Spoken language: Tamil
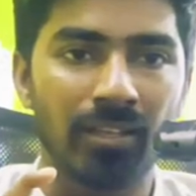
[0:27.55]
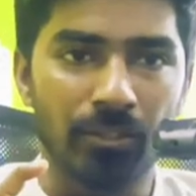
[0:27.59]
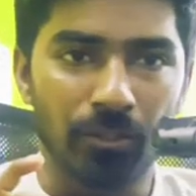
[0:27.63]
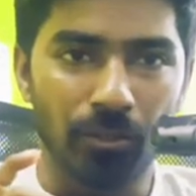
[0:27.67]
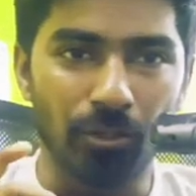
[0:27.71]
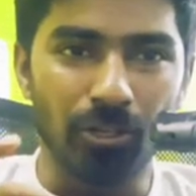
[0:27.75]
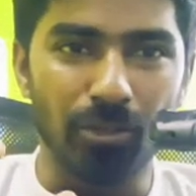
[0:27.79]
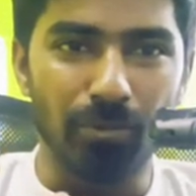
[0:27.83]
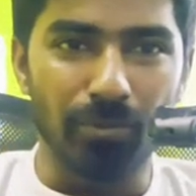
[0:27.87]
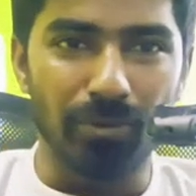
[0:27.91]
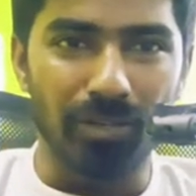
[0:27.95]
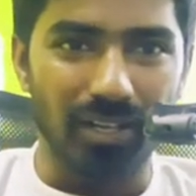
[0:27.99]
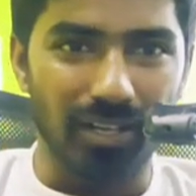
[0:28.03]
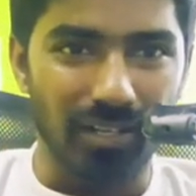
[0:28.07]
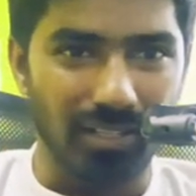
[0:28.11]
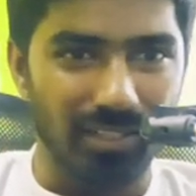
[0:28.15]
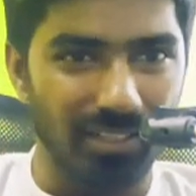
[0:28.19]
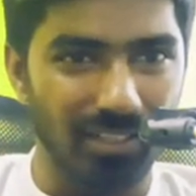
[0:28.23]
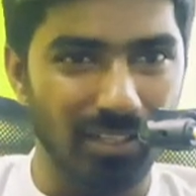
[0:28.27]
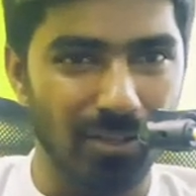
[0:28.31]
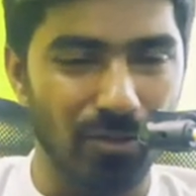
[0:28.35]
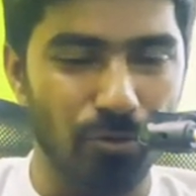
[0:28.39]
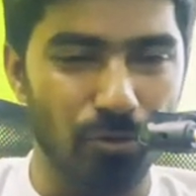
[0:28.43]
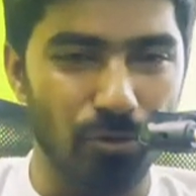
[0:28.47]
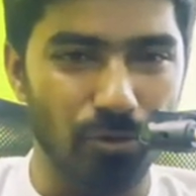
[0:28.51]
யூடியூபர்
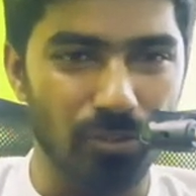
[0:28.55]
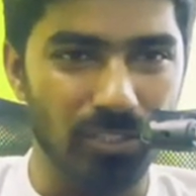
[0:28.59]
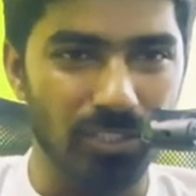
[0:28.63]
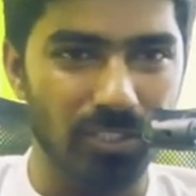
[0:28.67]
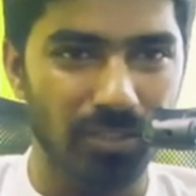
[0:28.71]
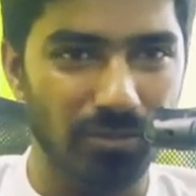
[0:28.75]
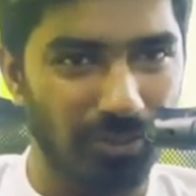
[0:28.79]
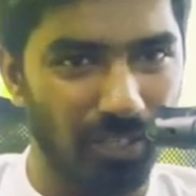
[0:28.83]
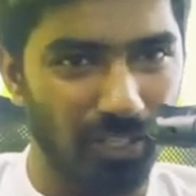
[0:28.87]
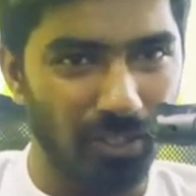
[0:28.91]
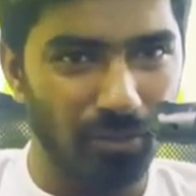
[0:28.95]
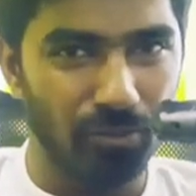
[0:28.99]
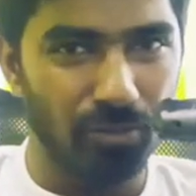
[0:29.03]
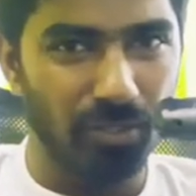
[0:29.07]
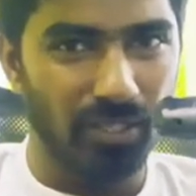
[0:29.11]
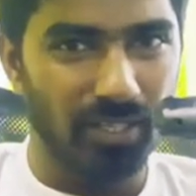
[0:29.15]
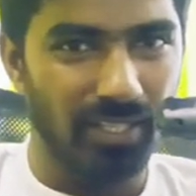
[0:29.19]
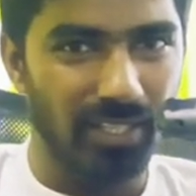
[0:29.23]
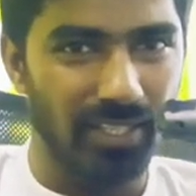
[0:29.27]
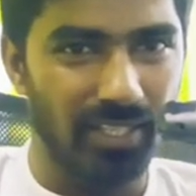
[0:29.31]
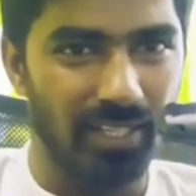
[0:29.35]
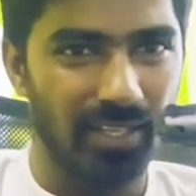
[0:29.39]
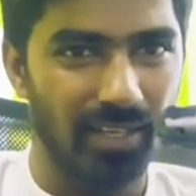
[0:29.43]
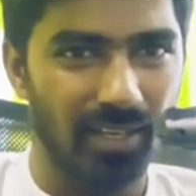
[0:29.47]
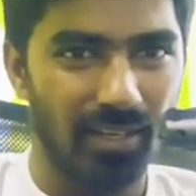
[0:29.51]
ஆகிறதுக்கு கோர்சஸ் வேணும்னு
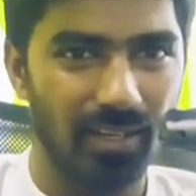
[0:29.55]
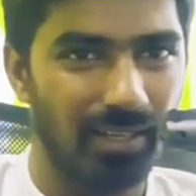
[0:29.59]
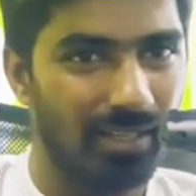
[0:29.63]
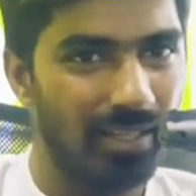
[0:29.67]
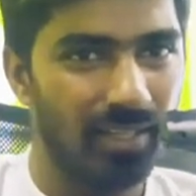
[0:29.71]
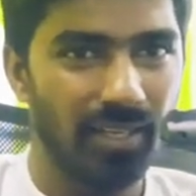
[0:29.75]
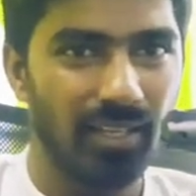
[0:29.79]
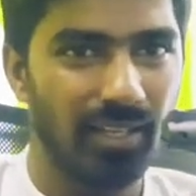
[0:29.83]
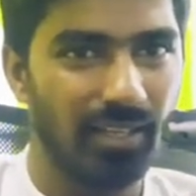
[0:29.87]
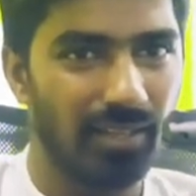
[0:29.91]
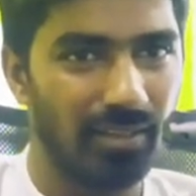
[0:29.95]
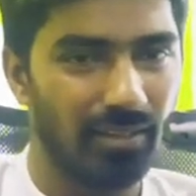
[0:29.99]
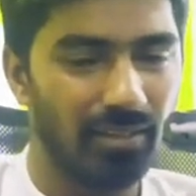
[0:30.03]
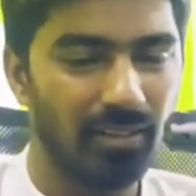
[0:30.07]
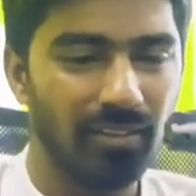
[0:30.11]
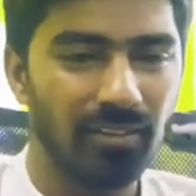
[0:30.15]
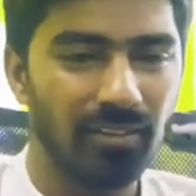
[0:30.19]
நினைக்கிறீங்களா இல்லை